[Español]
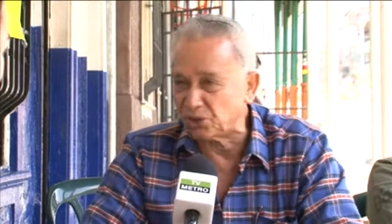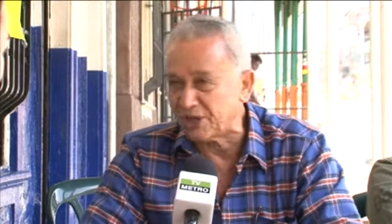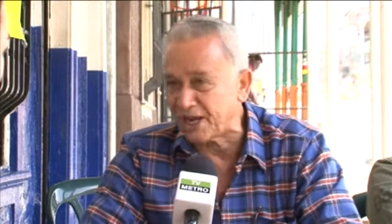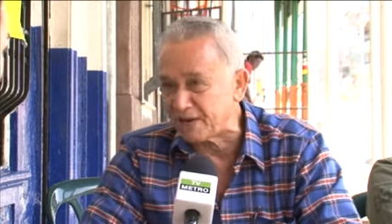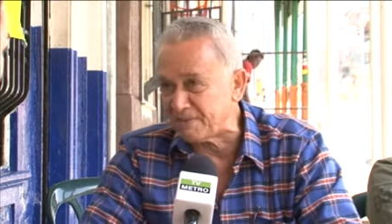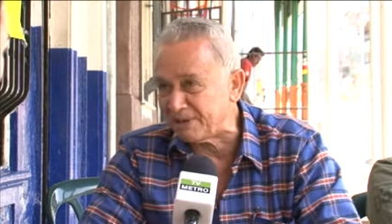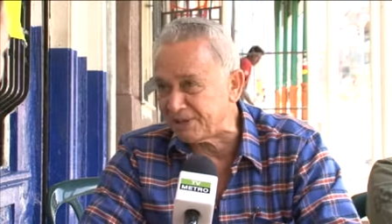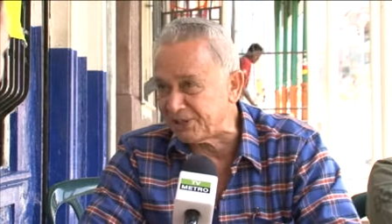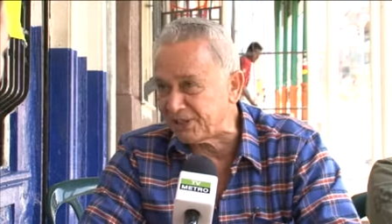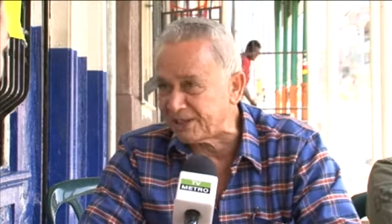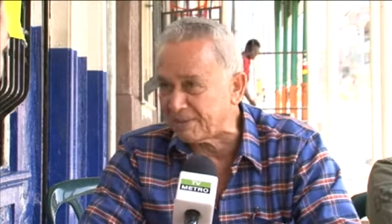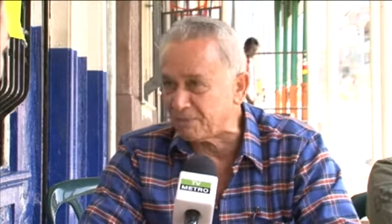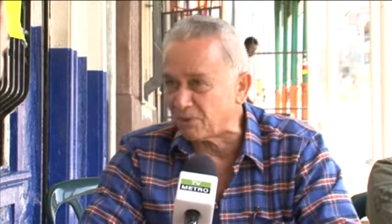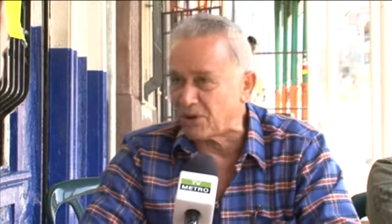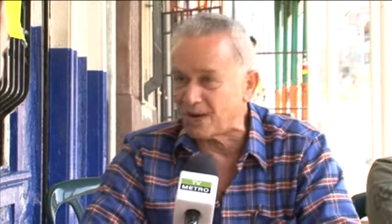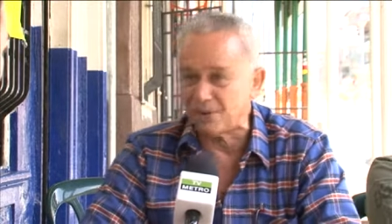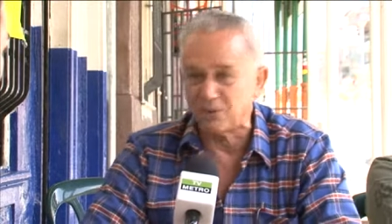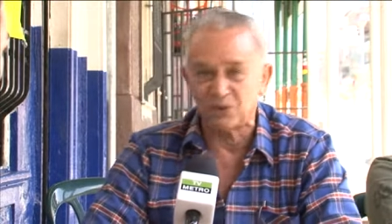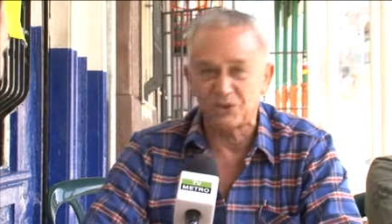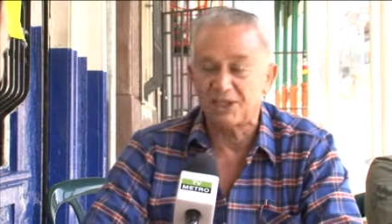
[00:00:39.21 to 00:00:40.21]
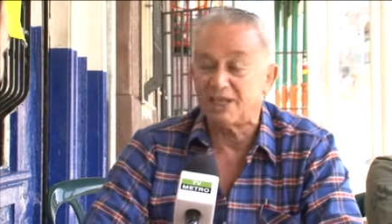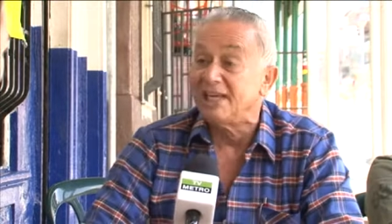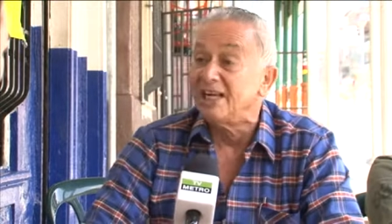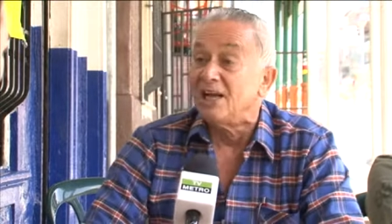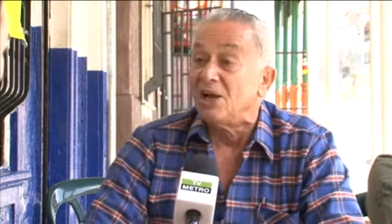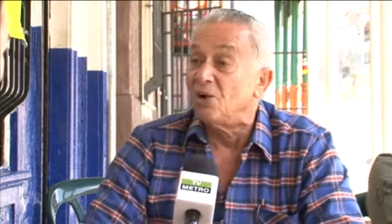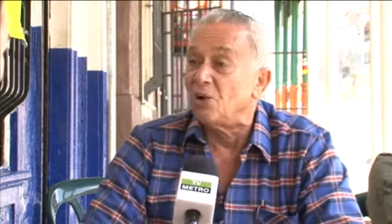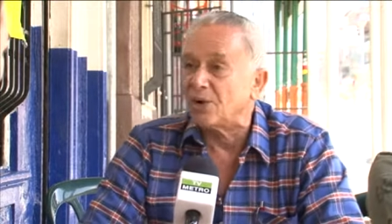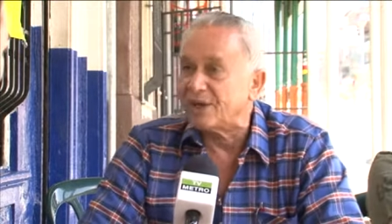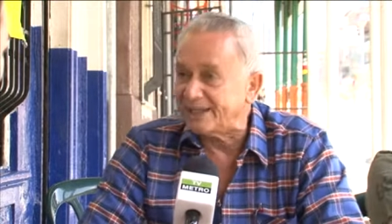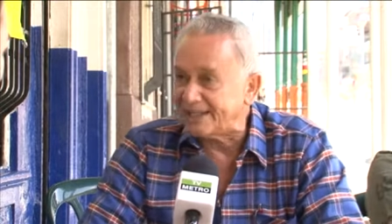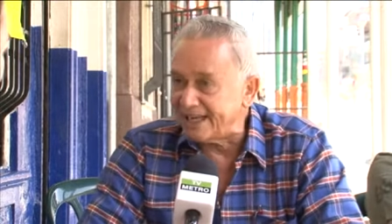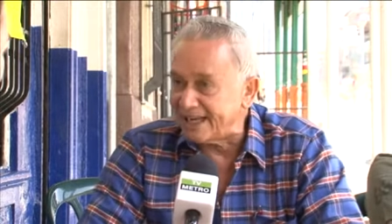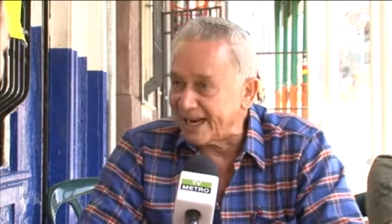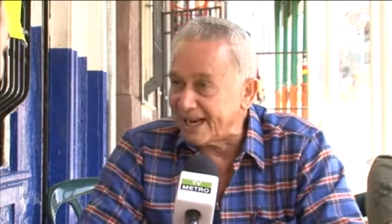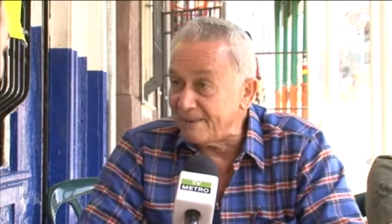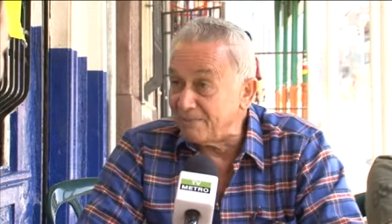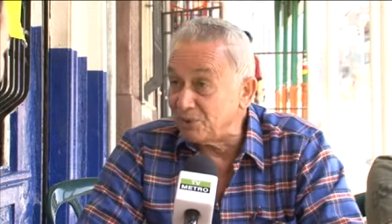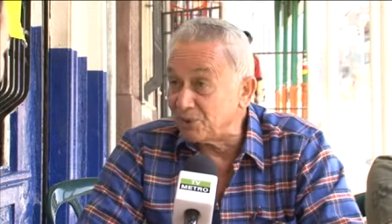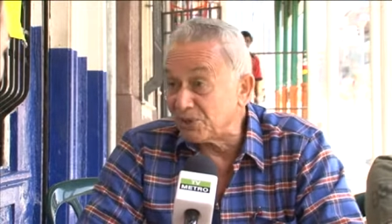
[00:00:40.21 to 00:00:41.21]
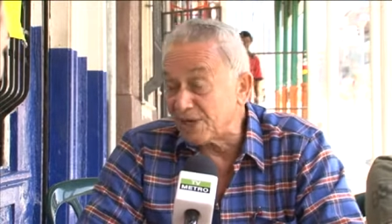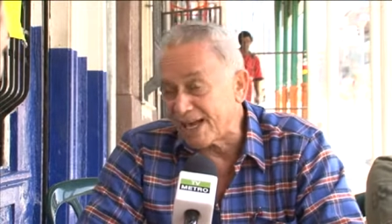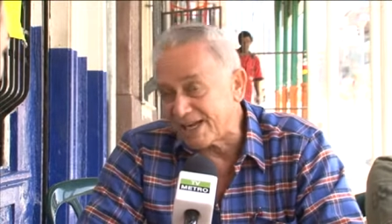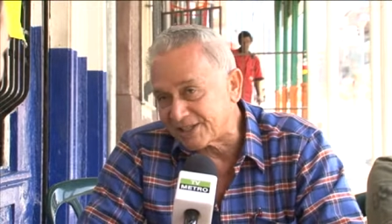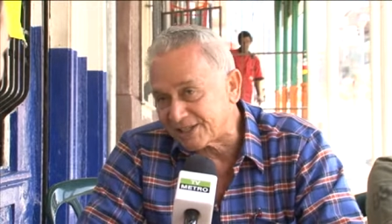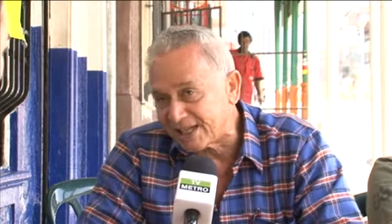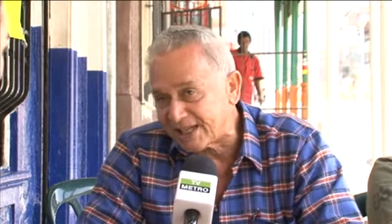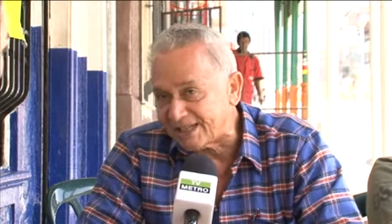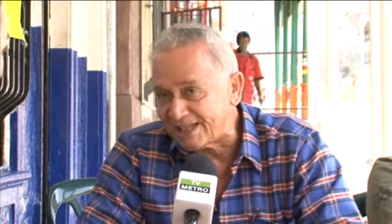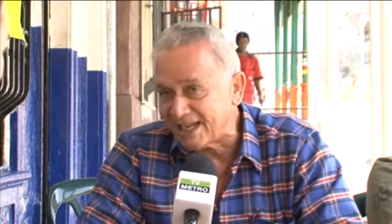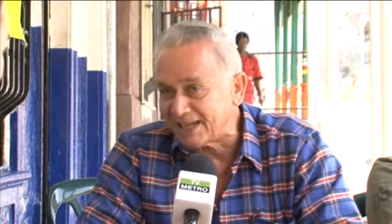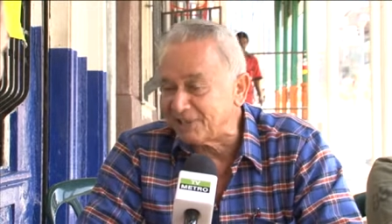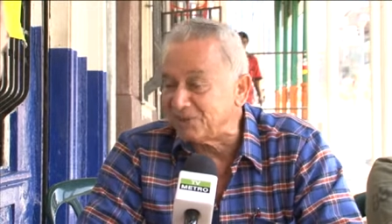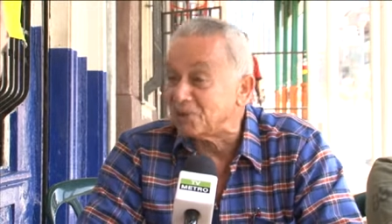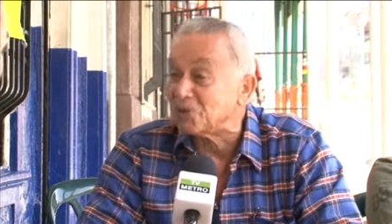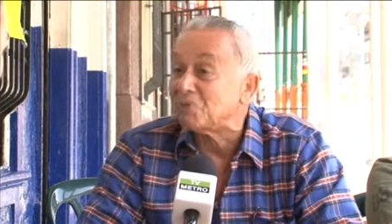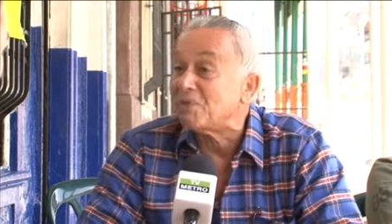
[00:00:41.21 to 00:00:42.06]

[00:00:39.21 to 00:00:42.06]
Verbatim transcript: cervecita por la noche, lo que tengamos hasta el día que nos